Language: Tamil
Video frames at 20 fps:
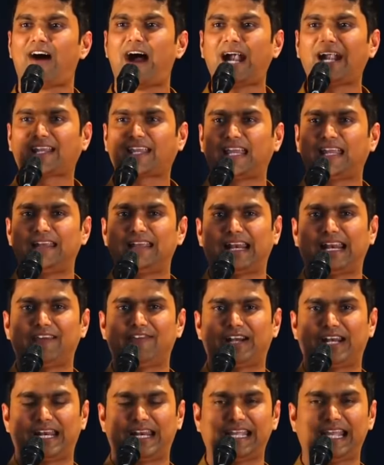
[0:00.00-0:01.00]
வாழ்க்கையில்
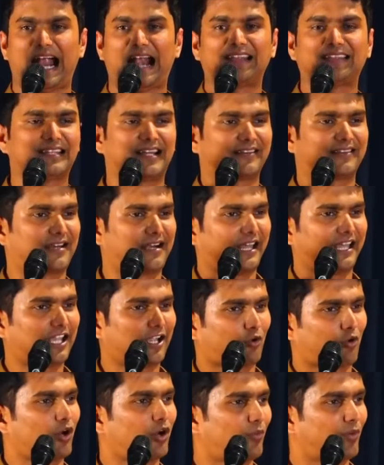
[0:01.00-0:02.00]
இறைவன் என்னை அடுத்தடுத்த
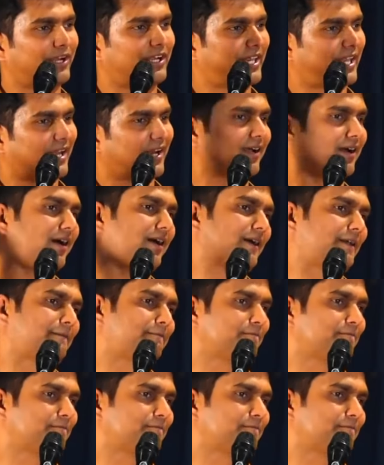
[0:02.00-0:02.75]
நிலைக்கு கொண்டு போயிட்டே போயிருந்தோம்